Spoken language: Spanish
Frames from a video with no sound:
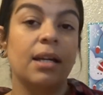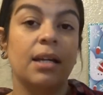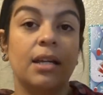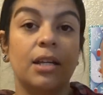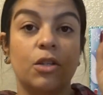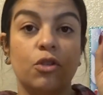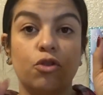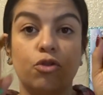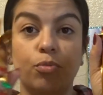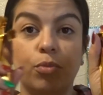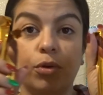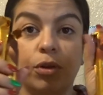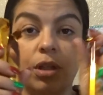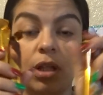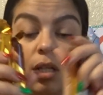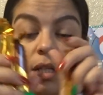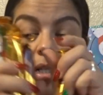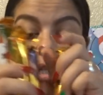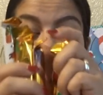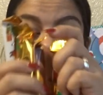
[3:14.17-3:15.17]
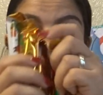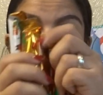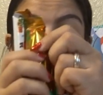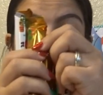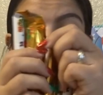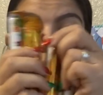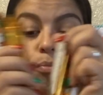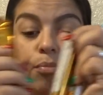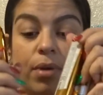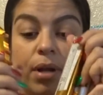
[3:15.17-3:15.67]
en sus botitas o
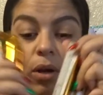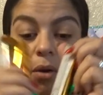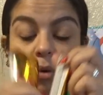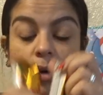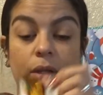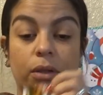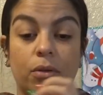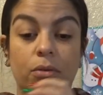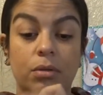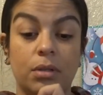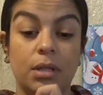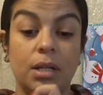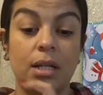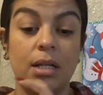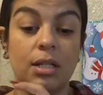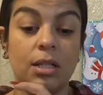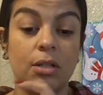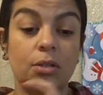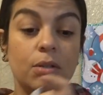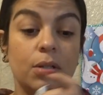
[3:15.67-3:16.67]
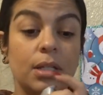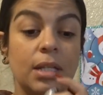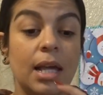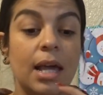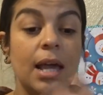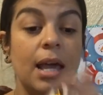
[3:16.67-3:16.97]
compré cuatro de esos.